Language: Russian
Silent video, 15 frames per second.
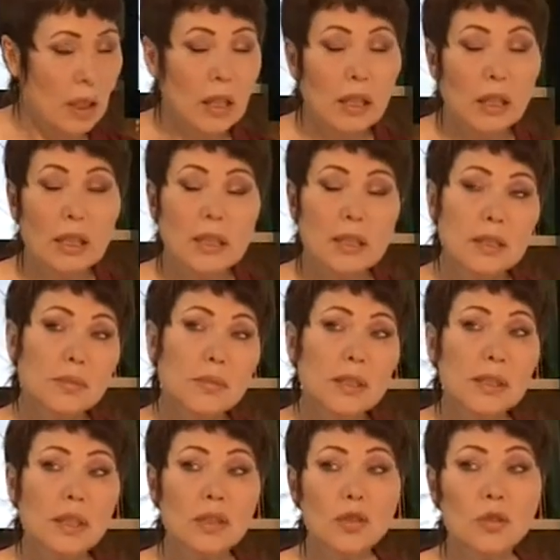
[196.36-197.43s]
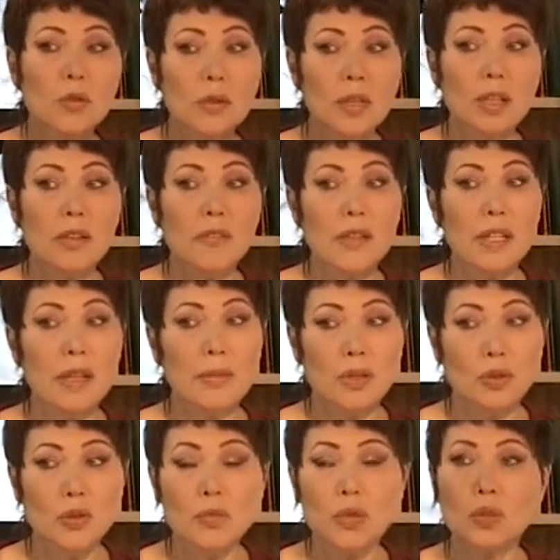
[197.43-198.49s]
и если мы так громко говорим о
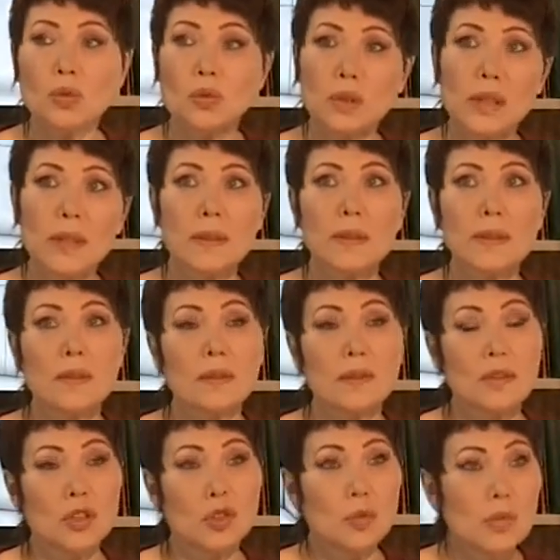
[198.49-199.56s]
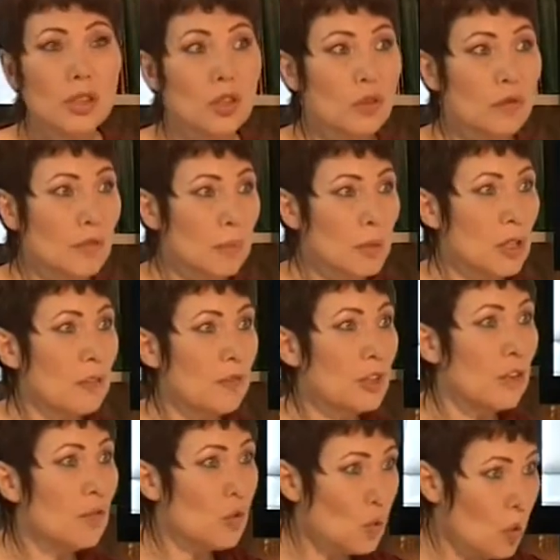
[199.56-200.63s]
том, что, у нас, э, что мы идем вообще в
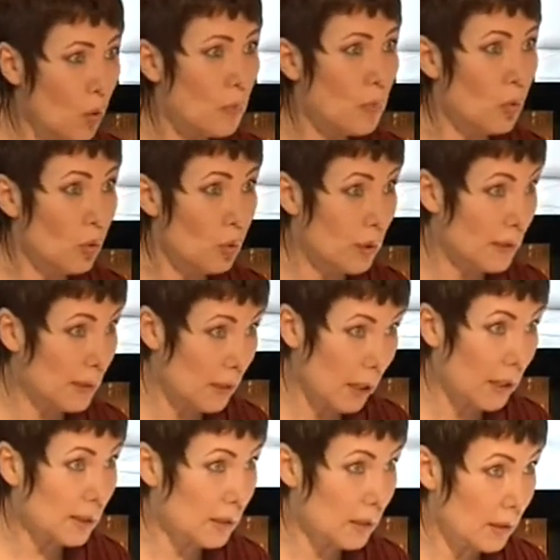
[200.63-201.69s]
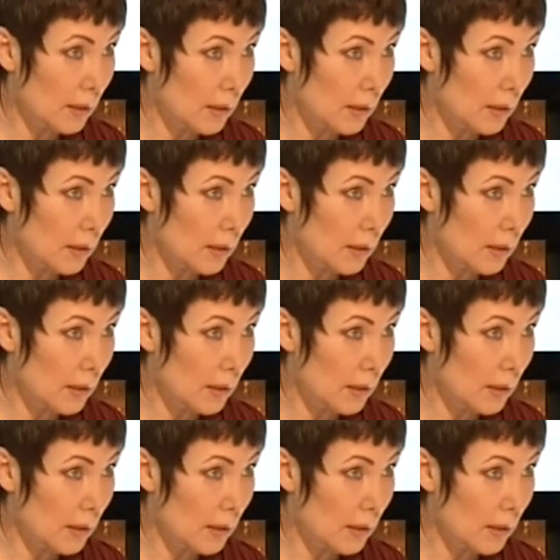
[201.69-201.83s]
Европу, кстати,